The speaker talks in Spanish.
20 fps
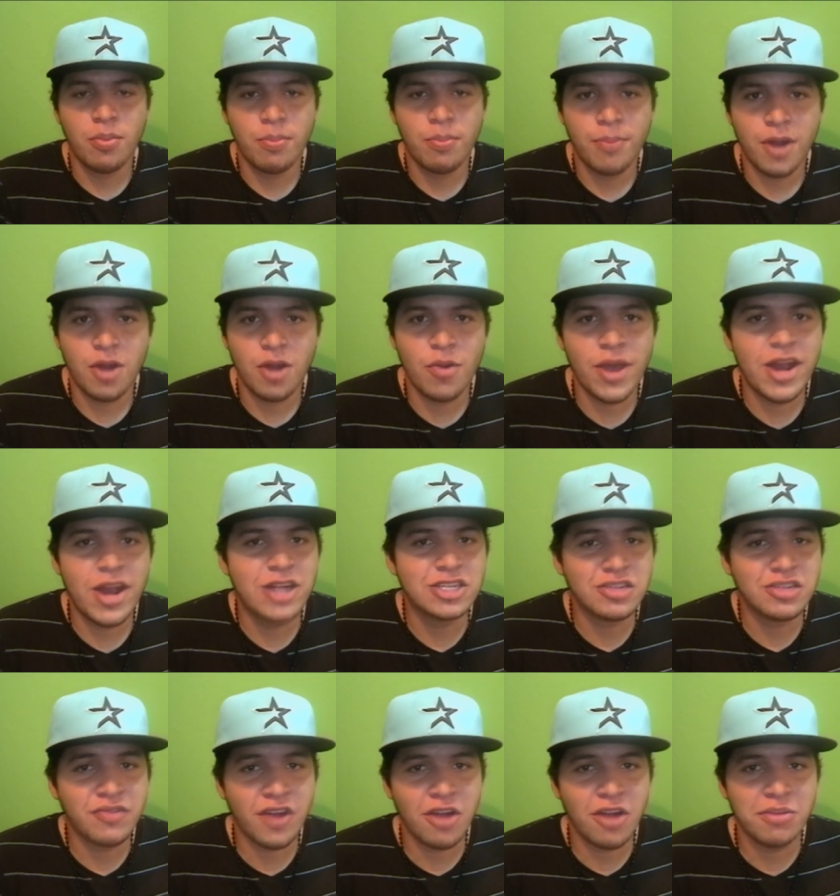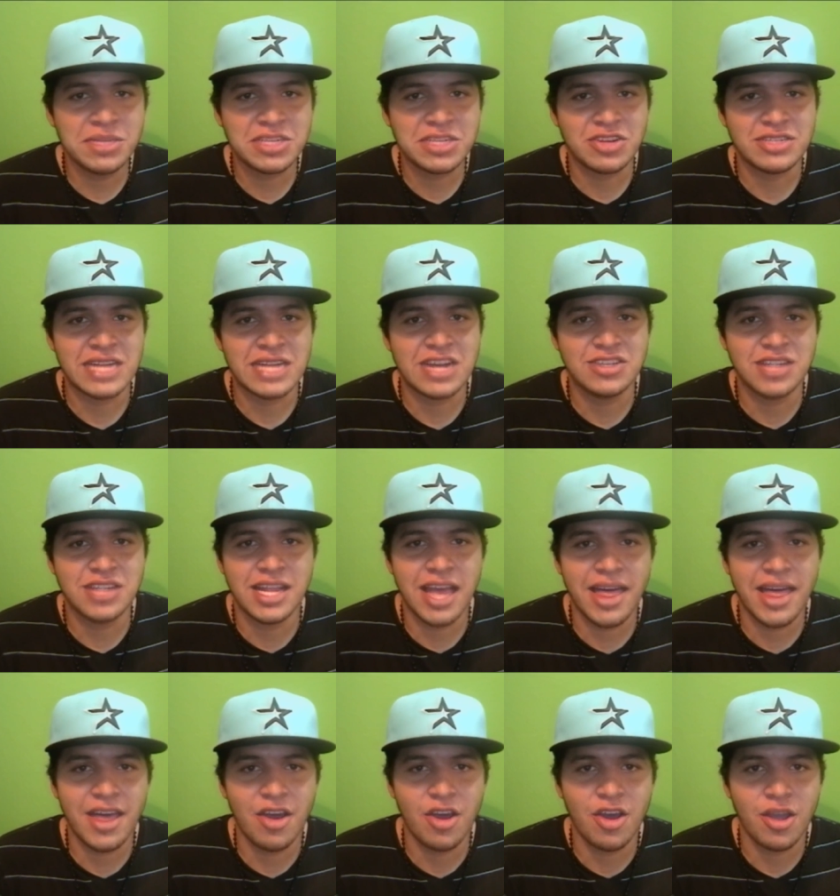Pero bueno, esos fueron mis consejos del
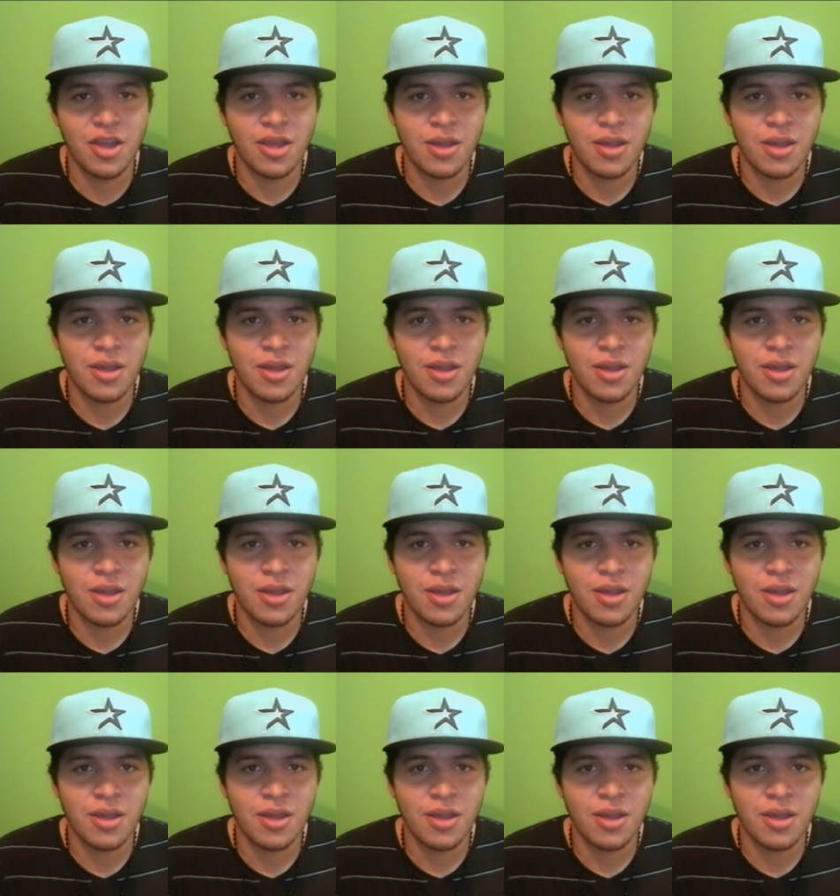día de hoy.